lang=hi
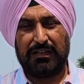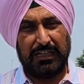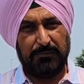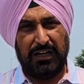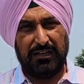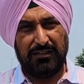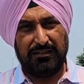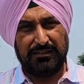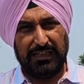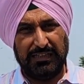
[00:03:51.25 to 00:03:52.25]
कई बार
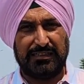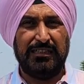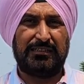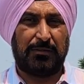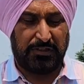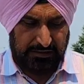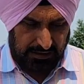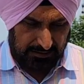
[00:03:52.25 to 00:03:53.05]
ये चीज़ समझ